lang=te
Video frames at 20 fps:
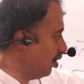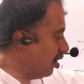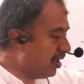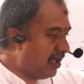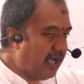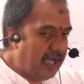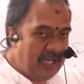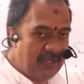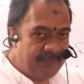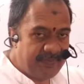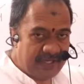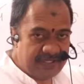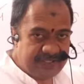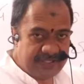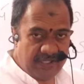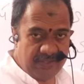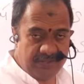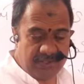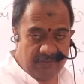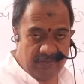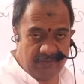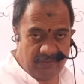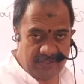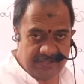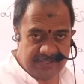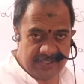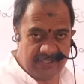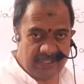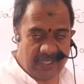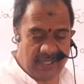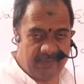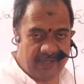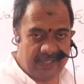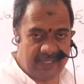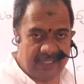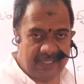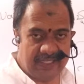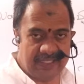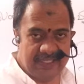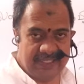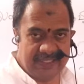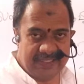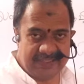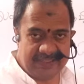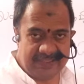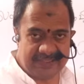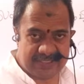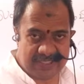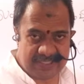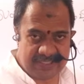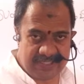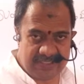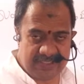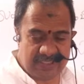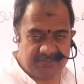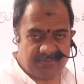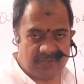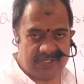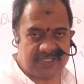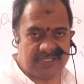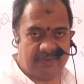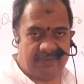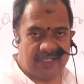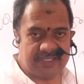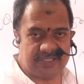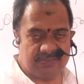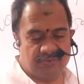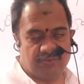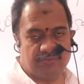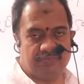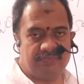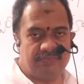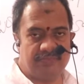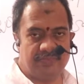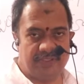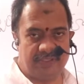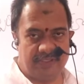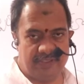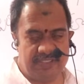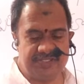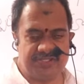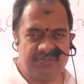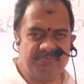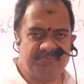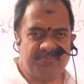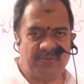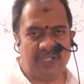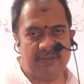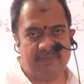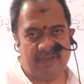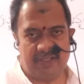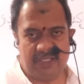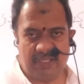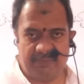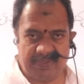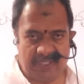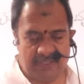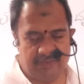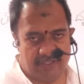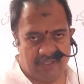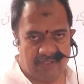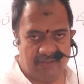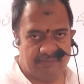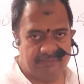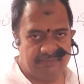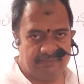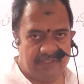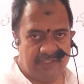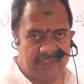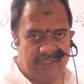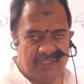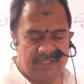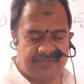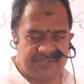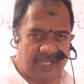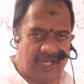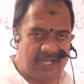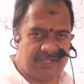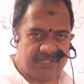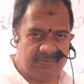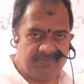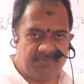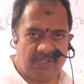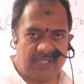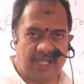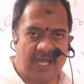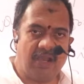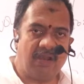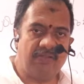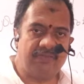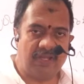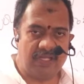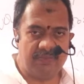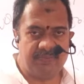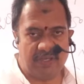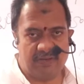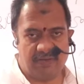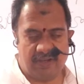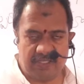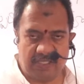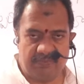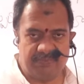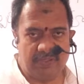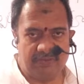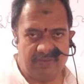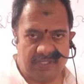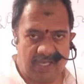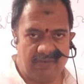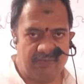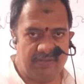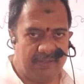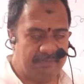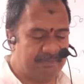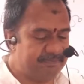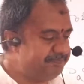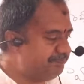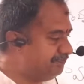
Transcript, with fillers: యొక్క అనే ప్రత్యయంతో వివరించింది కాబట్టి ఇది షష్ఠి తత్పురుష సమాసము ఇది సింపుల్గా మనం చెప్పేది విధానం చాలా సింపుల్గా ఆరో తరగతి పిల్లవాడు చెప్పే విధానం ఇది